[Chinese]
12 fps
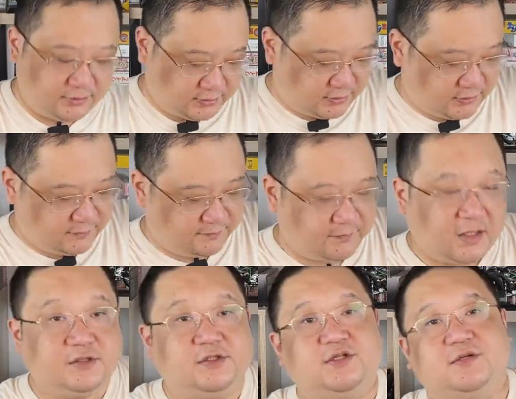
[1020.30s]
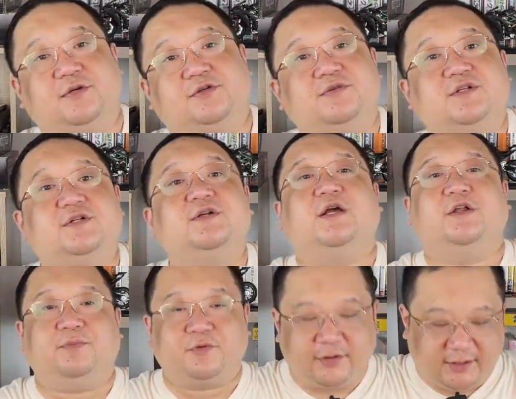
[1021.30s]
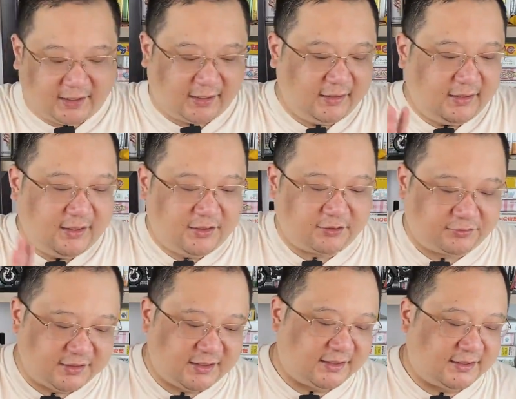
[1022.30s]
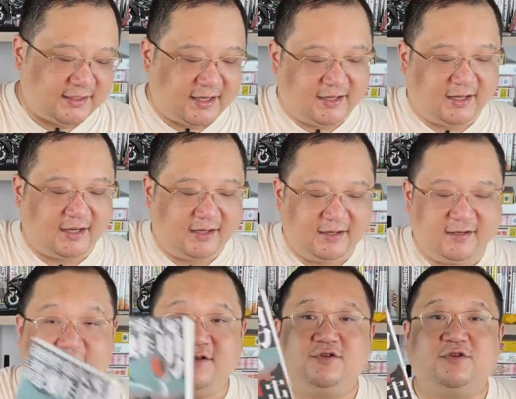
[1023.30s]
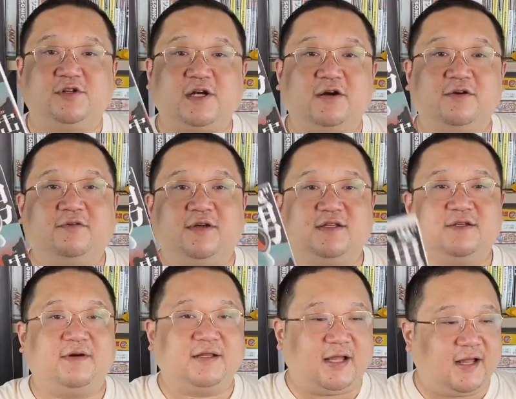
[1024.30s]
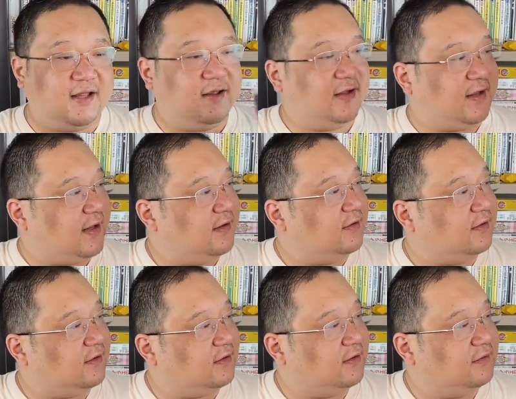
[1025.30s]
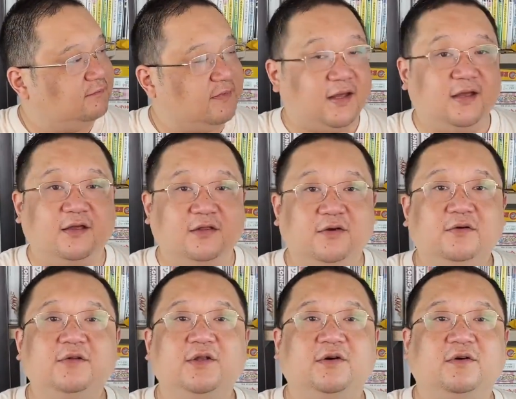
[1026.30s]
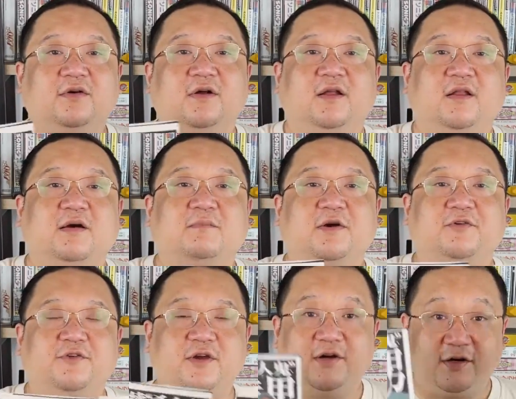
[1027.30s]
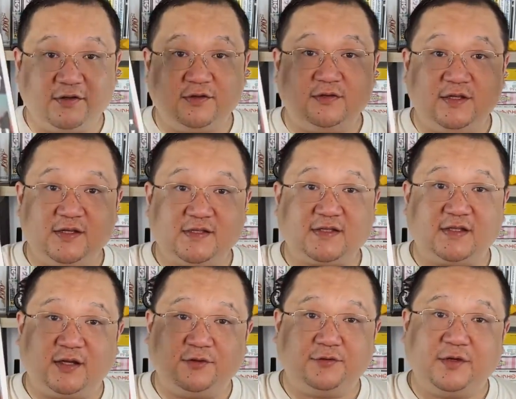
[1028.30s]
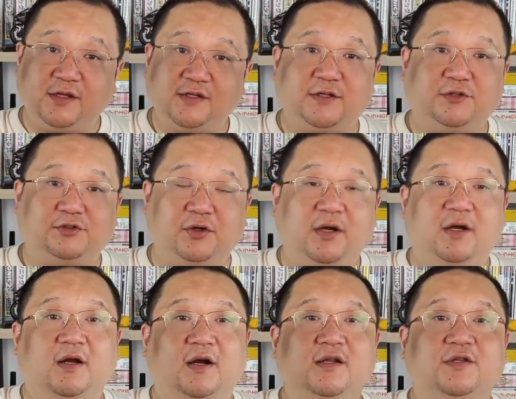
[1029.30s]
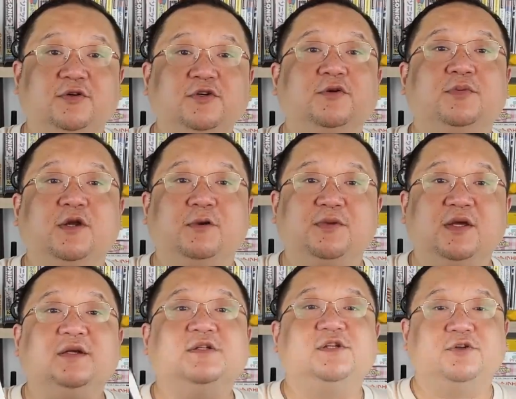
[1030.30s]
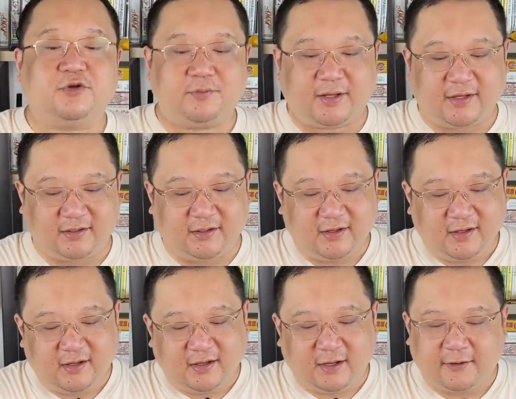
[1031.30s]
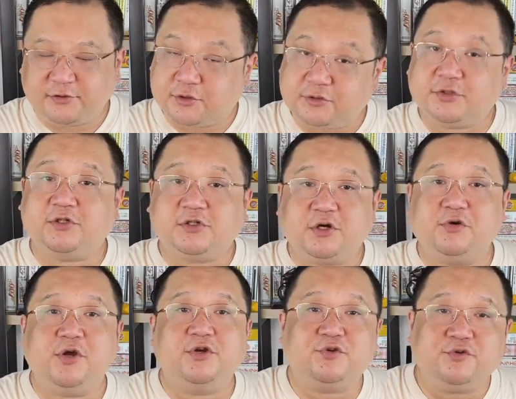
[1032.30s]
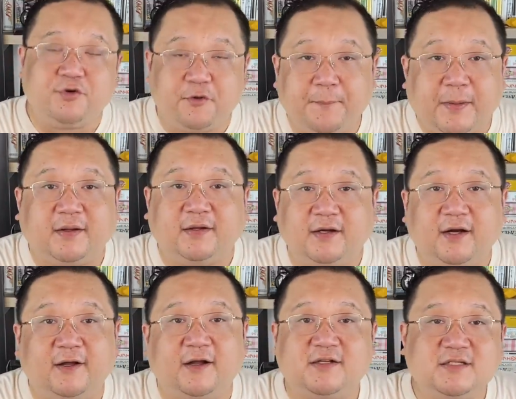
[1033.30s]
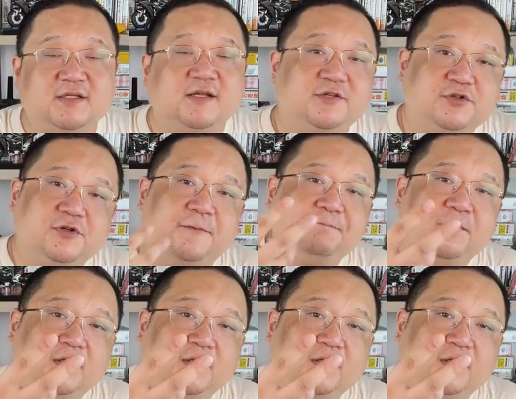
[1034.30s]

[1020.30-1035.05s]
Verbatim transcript: 这个这几本书其实也都不贵了，就是推荐给大家啊，《连续杀人鬼》《青蛙男》，还有《美农牛》两本非常有意思的推理小说，而且都是比较偏社会派的啊，都是社会中有本格啊，现在就是。